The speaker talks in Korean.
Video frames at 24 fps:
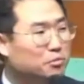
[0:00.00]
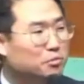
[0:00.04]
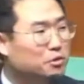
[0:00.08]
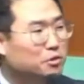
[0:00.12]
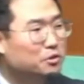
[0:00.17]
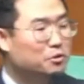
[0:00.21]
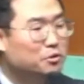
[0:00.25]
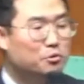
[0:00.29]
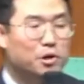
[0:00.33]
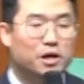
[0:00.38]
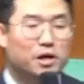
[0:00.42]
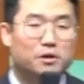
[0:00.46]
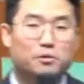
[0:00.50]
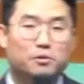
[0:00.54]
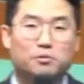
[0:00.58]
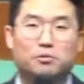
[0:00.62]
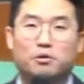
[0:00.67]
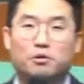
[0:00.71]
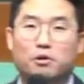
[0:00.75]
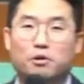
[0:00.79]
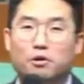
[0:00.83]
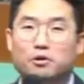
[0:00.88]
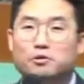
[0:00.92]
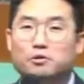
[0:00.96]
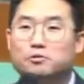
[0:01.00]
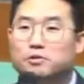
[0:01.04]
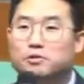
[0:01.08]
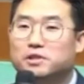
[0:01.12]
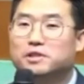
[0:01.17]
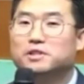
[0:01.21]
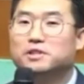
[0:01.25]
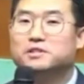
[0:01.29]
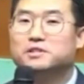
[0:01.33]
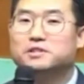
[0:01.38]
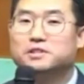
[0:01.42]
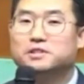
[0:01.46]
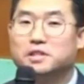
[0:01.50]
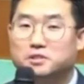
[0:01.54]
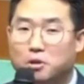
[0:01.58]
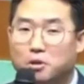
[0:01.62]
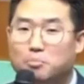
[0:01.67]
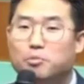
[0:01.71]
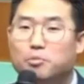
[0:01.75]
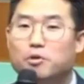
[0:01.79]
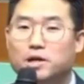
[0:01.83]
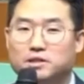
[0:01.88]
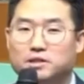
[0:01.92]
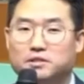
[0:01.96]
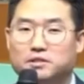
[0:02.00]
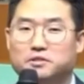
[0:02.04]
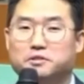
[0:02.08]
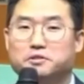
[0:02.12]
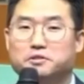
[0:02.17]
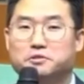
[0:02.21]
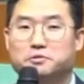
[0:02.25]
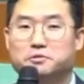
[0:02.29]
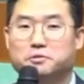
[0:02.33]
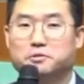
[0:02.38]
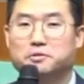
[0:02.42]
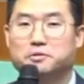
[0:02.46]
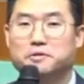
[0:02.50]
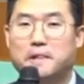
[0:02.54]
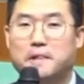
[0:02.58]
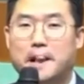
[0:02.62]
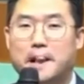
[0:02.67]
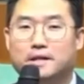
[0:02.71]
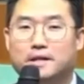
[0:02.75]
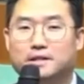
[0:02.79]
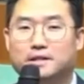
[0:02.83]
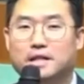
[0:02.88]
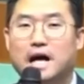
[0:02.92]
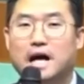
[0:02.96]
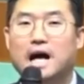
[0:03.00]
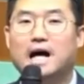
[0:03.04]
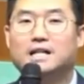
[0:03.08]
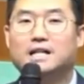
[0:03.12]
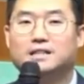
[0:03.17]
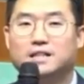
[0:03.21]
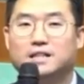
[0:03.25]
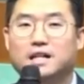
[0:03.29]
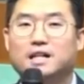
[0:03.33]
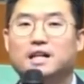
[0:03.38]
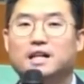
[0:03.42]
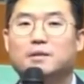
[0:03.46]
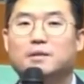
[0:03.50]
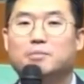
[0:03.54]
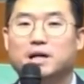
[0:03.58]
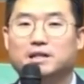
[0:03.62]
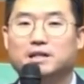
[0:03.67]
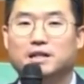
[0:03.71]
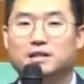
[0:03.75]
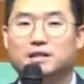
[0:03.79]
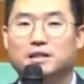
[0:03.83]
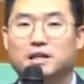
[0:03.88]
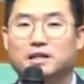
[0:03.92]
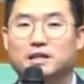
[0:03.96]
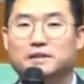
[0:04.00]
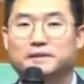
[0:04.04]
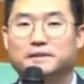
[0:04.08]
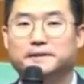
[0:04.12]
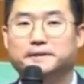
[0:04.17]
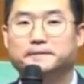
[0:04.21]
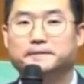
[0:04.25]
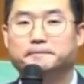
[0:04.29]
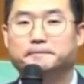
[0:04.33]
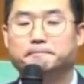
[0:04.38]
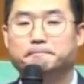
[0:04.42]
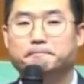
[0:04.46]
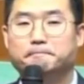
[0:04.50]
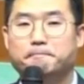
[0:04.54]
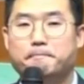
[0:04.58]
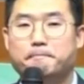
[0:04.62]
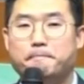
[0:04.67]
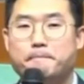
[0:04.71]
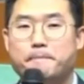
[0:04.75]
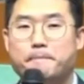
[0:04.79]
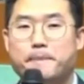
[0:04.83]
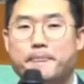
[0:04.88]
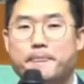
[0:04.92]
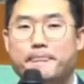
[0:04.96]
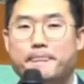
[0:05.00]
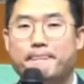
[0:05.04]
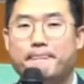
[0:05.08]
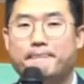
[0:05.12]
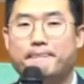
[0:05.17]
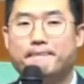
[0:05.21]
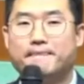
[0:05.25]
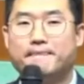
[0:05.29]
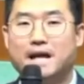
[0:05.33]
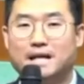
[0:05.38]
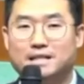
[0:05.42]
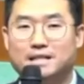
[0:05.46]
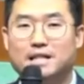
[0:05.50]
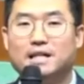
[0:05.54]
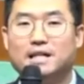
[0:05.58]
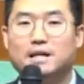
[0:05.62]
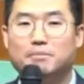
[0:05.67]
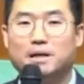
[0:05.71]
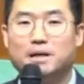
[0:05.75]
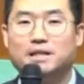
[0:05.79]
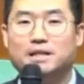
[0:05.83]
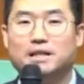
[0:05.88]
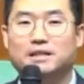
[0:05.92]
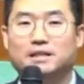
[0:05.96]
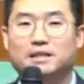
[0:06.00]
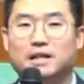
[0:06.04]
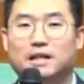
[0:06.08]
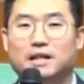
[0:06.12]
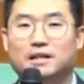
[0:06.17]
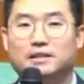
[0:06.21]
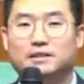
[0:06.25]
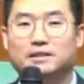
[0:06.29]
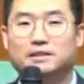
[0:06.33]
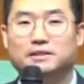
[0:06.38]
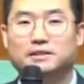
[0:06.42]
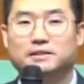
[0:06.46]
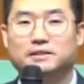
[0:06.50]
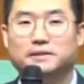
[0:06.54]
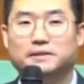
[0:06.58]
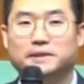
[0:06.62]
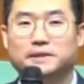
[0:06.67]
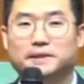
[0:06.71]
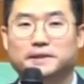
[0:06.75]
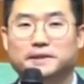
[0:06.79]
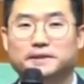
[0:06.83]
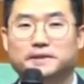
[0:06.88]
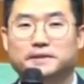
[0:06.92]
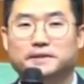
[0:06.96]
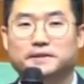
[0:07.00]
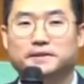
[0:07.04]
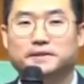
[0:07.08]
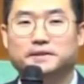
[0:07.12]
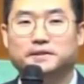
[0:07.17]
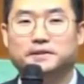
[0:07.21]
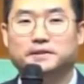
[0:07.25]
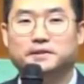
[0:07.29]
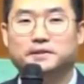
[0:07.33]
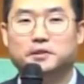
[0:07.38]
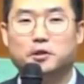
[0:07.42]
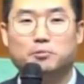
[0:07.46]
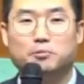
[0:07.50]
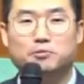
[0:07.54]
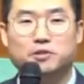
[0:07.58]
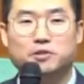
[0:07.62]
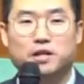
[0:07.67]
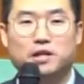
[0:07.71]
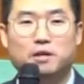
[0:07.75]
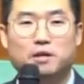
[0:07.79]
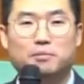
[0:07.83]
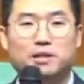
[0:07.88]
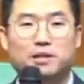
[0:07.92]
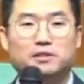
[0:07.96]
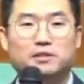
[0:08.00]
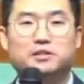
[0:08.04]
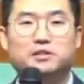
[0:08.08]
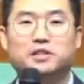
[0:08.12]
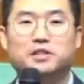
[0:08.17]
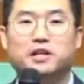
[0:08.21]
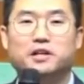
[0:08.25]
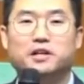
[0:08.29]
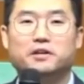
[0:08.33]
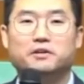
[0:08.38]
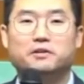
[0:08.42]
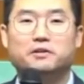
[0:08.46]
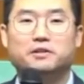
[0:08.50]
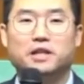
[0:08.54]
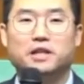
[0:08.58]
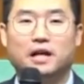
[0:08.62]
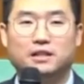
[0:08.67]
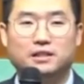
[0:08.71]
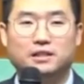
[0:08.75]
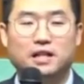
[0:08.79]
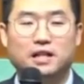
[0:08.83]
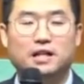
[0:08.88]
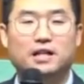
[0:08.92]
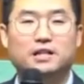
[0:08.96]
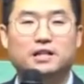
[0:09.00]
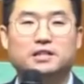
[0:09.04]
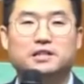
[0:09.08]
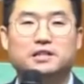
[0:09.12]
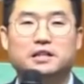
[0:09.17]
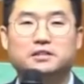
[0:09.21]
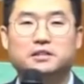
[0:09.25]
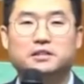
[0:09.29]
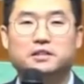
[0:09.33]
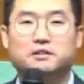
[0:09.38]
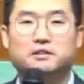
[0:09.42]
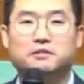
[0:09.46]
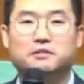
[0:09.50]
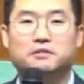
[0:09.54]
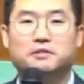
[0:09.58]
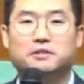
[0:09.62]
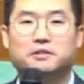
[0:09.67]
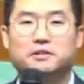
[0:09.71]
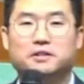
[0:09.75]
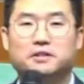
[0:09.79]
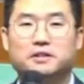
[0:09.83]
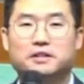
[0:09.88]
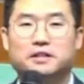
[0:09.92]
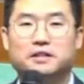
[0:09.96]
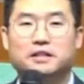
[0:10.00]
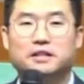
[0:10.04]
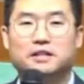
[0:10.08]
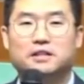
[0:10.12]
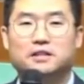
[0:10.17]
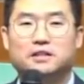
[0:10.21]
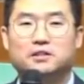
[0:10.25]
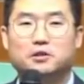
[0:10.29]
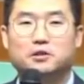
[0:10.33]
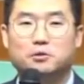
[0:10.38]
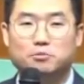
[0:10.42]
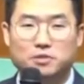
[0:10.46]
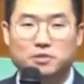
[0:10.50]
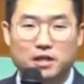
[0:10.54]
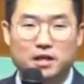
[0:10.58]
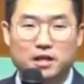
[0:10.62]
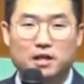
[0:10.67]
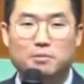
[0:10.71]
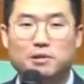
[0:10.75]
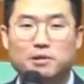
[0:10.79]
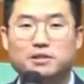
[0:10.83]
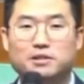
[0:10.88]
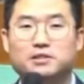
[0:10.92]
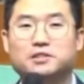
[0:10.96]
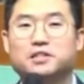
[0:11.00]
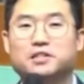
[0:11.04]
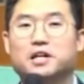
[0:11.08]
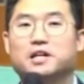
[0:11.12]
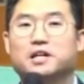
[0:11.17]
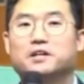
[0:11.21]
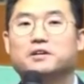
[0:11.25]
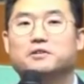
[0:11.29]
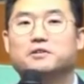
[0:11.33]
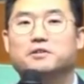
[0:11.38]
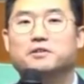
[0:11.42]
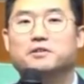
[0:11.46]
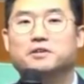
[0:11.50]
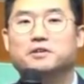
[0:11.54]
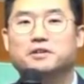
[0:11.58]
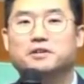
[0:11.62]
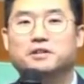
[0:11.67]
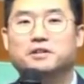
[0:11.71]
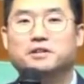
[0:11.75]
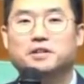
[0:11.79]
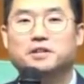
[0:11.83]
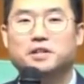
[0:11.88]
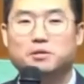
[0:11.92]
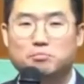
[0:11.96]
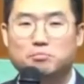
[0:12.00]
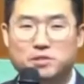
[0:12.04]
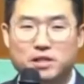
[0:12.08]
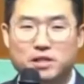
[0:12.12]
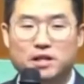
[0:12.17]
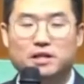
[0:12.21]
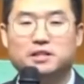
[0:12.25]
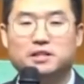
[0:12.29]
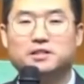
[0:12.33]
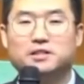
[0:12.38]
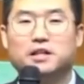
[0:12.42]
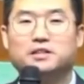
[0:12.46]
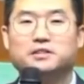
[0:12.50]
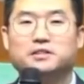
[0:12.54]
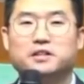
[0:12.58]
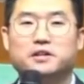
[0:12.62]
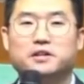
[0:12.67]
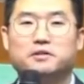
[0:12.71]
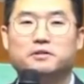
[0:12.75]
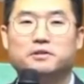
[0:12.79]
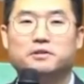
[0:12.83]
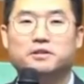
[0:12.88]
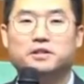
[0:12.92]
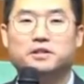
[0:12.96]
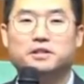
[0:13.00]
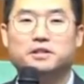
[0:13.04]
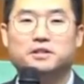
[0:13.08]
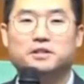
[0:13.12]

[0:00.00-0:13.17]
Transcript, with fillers: 힘들고 외롭고 어려운 일이 있을 때 선포하세요, 스스로. 나 세례 받았다. 나 세례 받았다. 여러분 세례 받은 자예요. 당당하게 사세요. 여러분 세례받은 자예요. 힘차게 사세요.